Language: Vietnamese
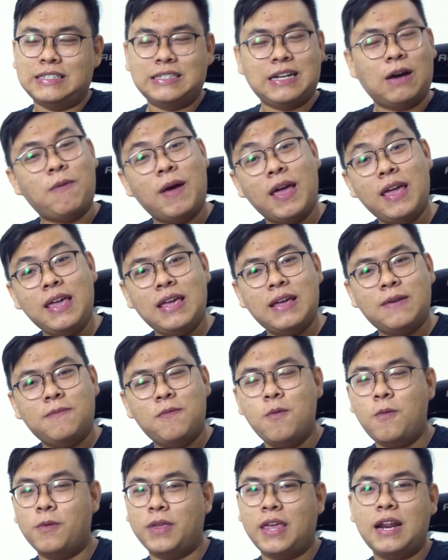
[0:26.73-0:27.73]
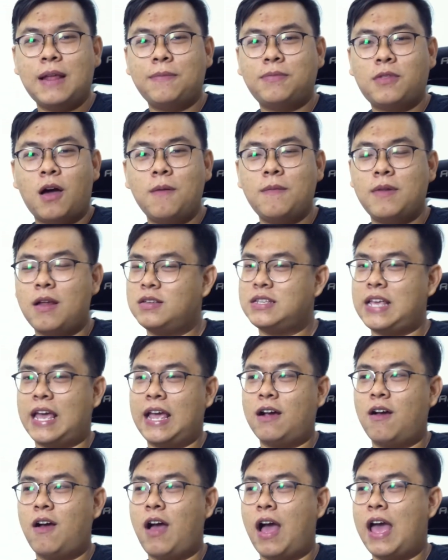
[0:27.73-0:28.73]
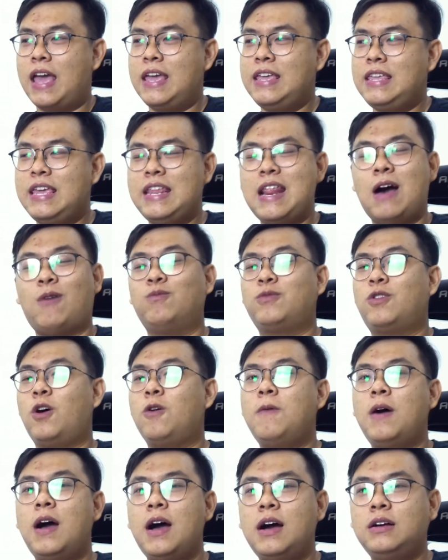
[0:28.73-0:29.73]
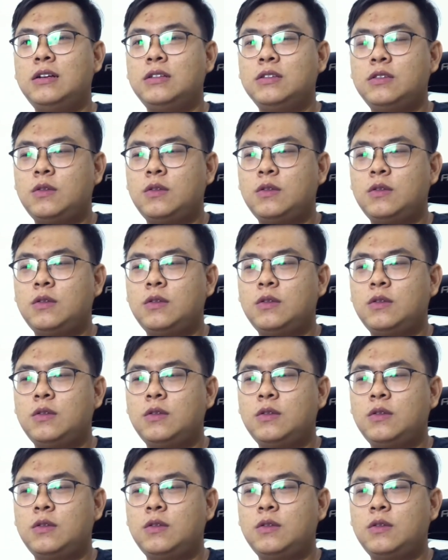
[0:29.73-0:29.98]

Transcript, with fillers: Đồng ý, mua một chiếc laptop nó sẽ có thể di động tốt hơn.